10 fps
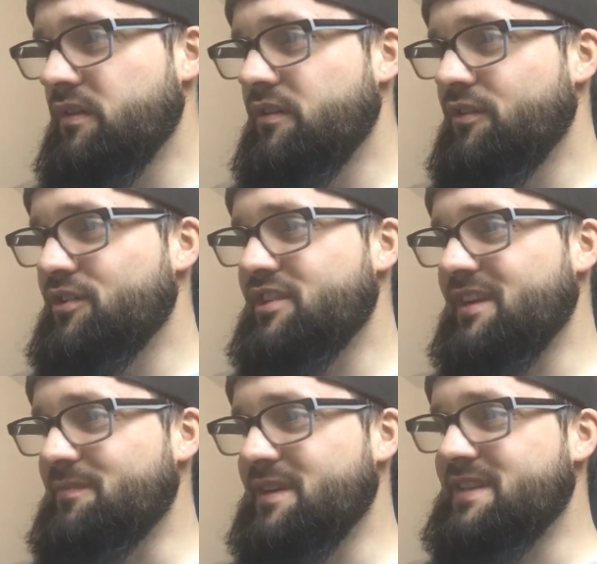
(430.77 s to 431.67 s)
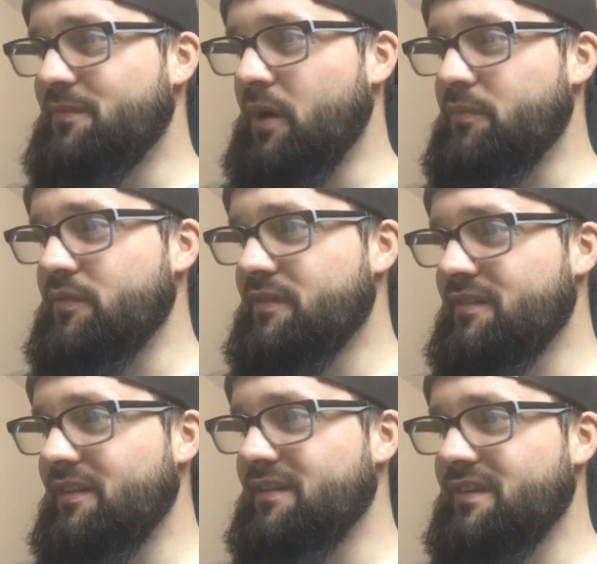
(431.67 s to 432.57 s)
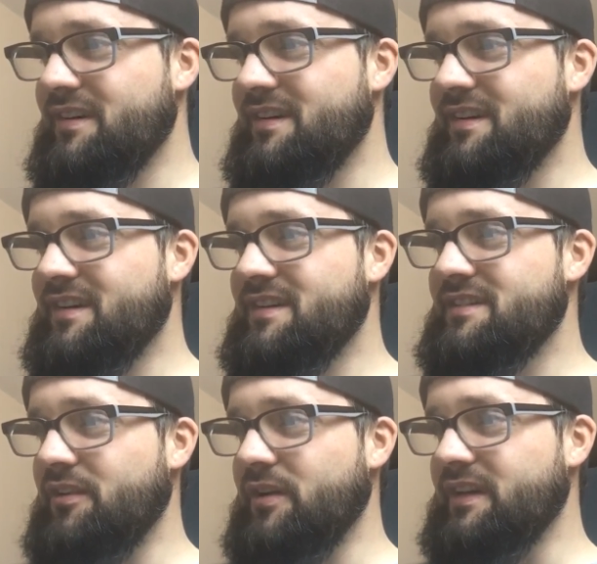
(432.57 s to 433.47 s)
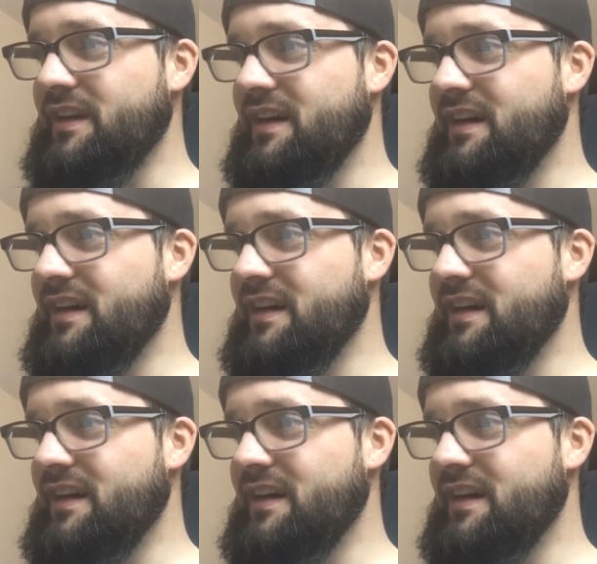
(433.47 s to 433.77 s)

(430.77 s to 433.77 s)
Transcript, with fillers: Le chat de Masta Barbu. Salut Adrien.